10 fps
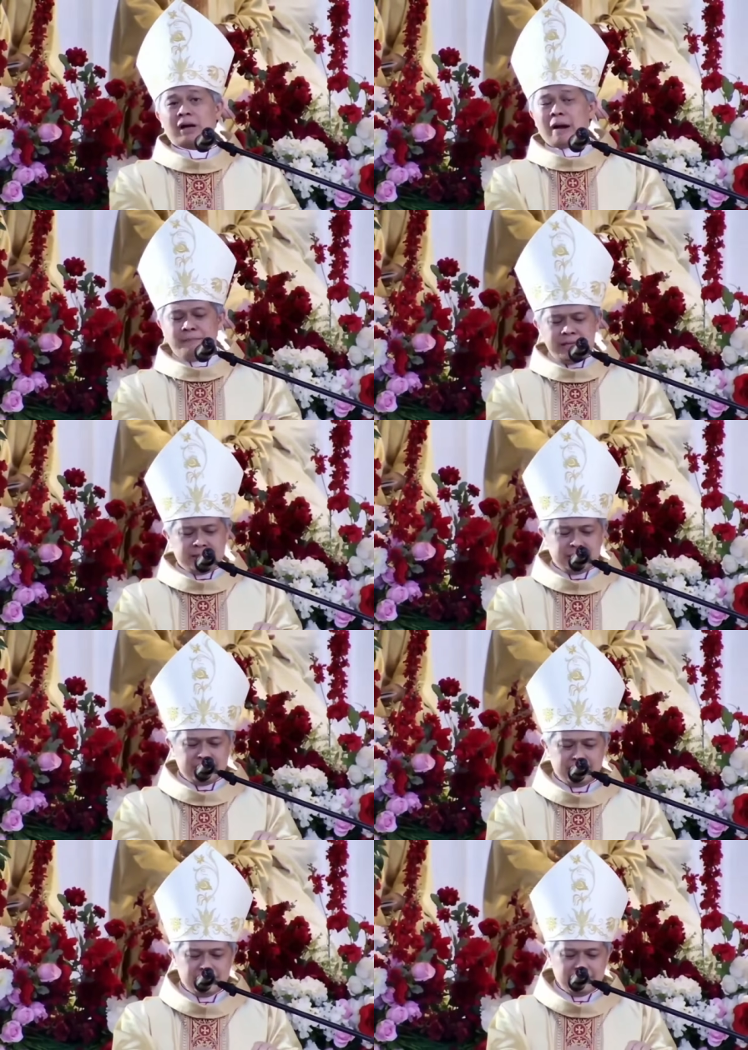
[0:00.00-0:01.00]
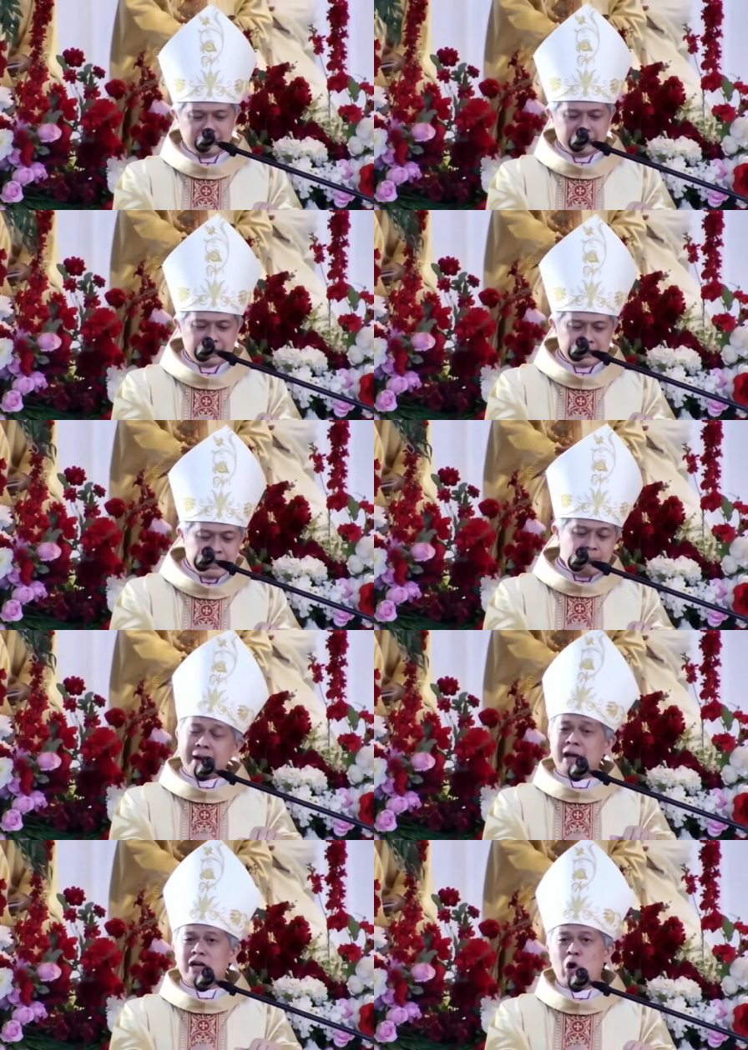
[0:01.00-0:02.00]
Rabi, di
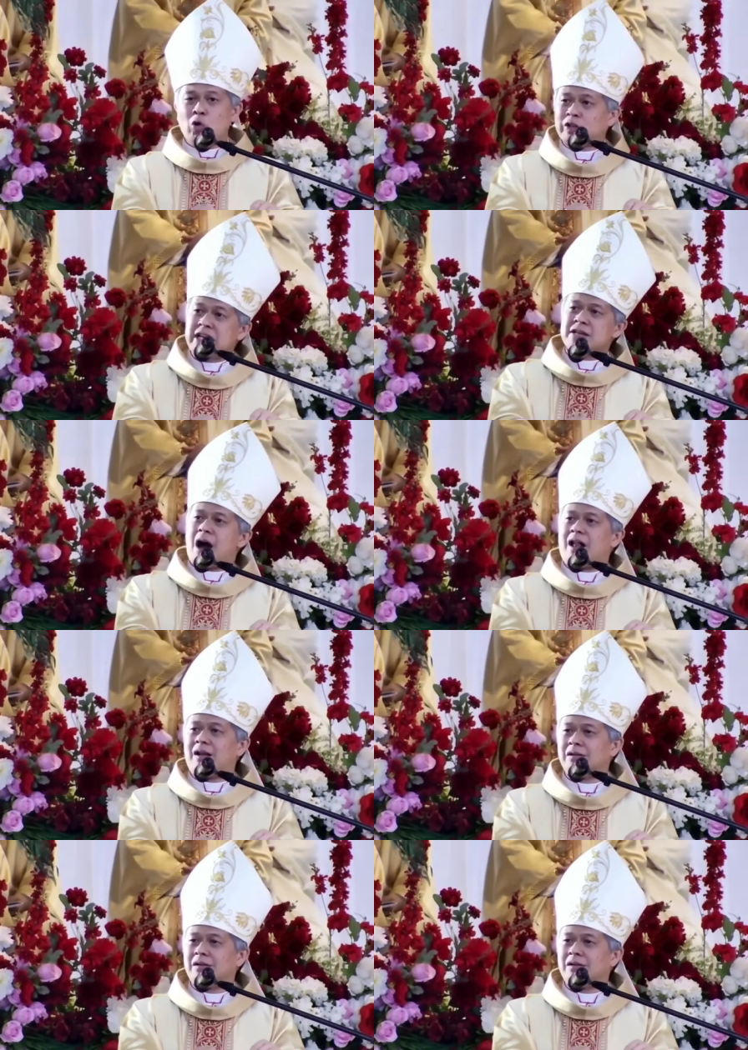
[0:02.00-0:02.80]
mana engkau tinggal?